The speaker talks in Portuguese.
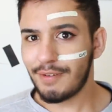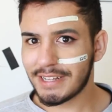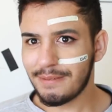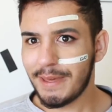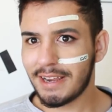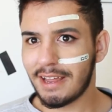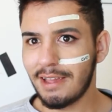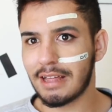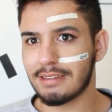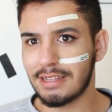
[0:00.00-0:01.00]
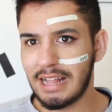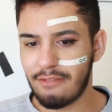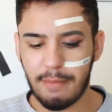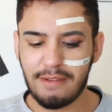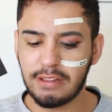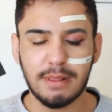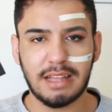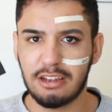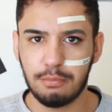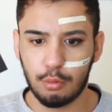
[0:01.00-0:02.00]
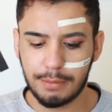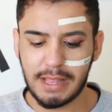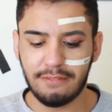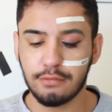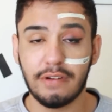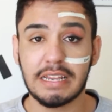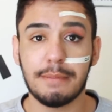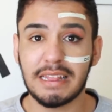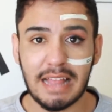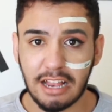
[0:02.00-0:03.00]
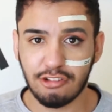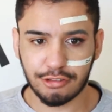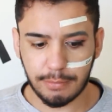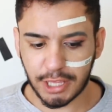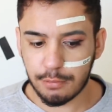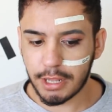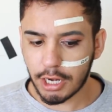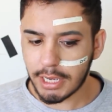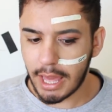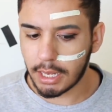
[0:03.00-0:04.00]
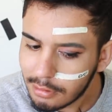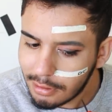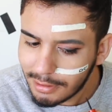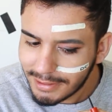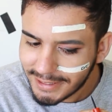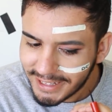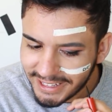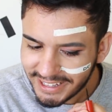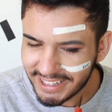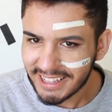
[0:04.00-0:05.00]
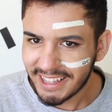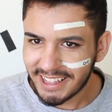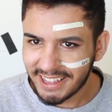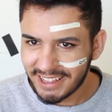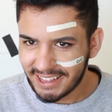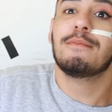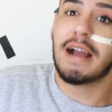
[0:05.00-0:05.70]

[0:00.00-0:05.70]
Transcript: Foi também, né? Tá aceitável. Mas faz uma cara de bomba dela não faria metade disso. Eu é maquio melhor que ela. Super.